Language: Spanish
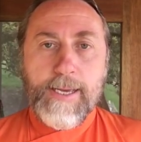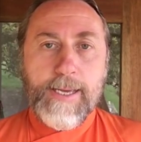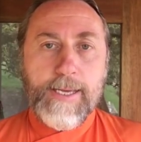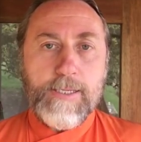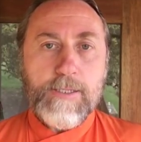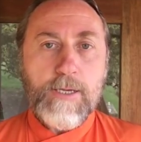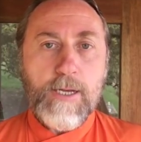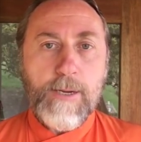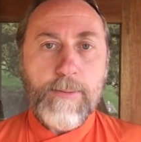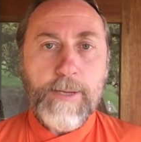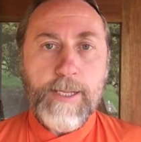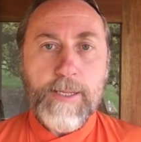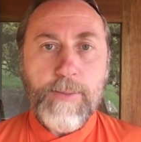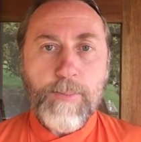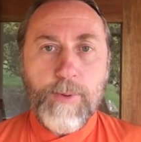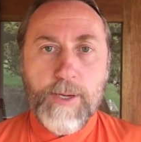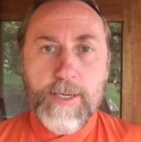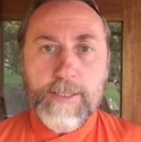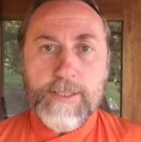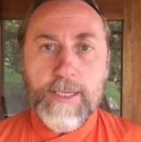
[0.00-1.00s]
Y solamente
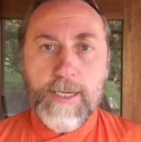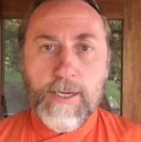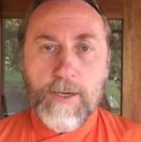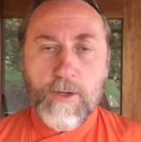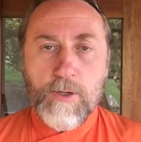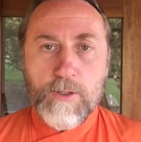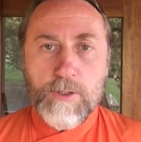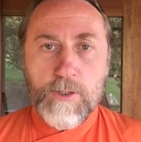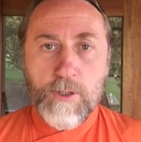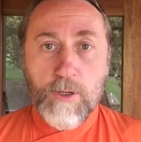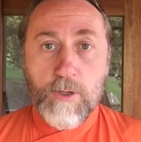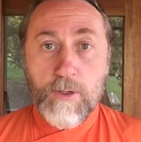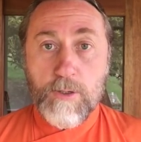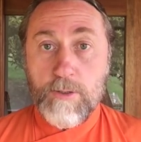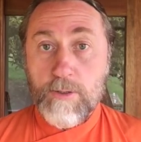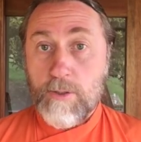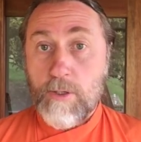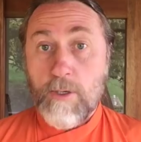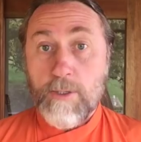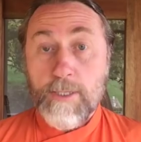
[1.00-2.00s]
porque cierres los
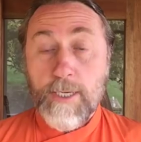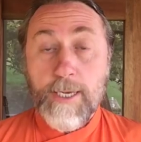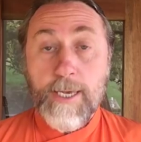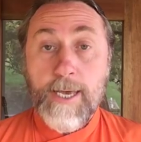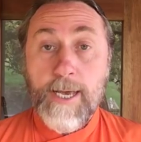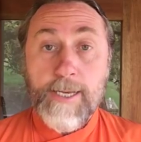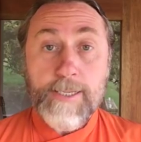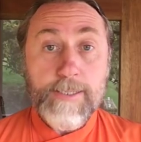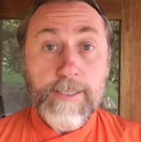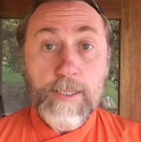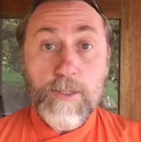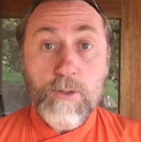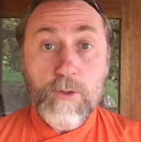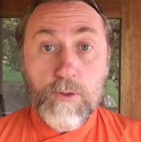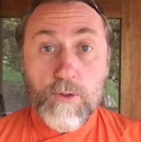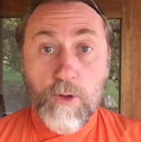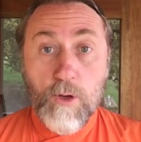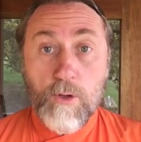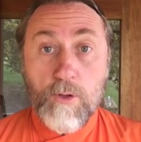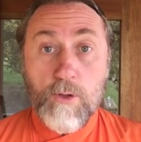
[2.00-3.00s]
ojos, cosa que hace
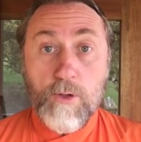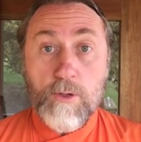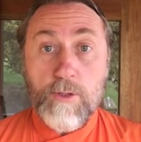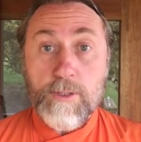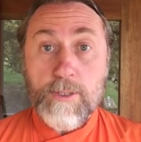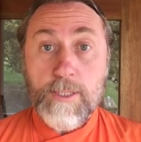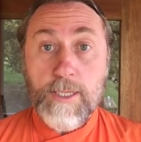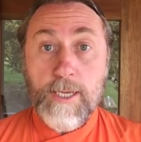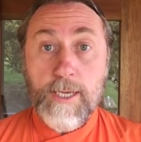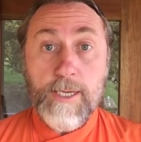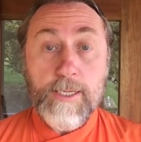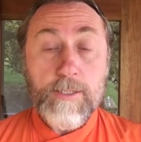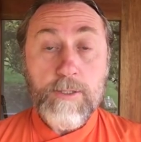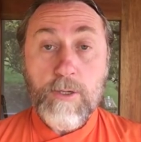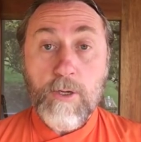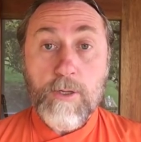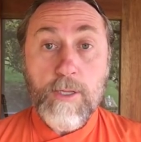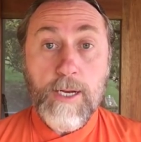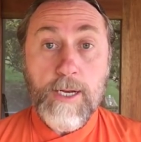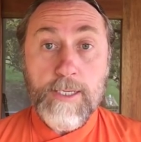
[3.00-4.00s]
todos los días,
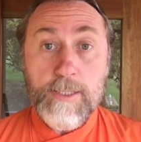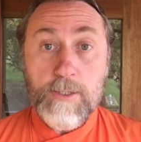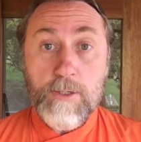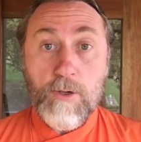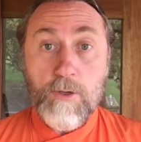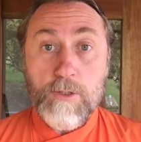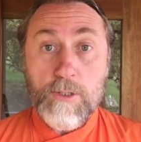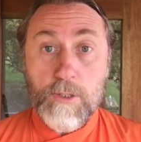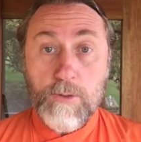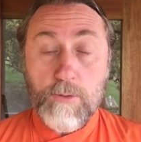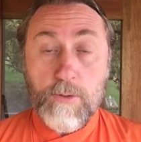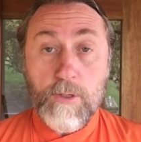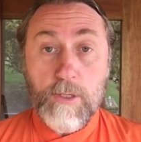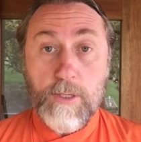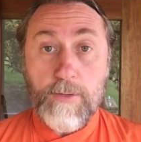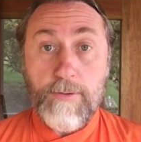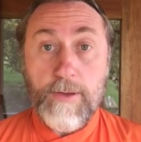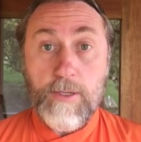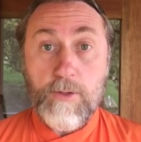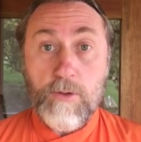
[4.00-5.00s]
todas las noches cuando
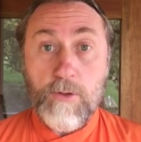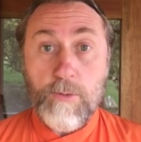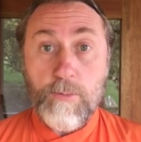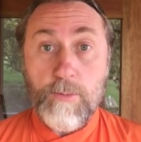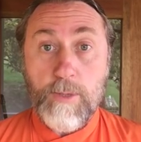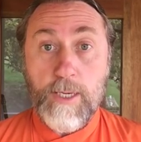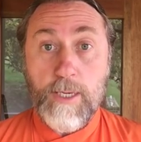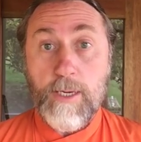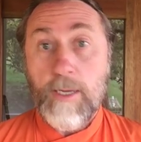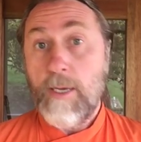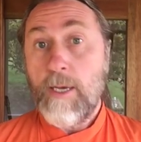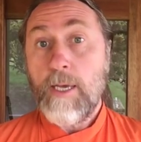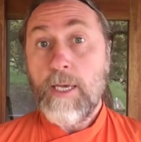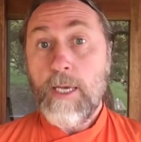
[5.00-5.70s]
te vas a dormir,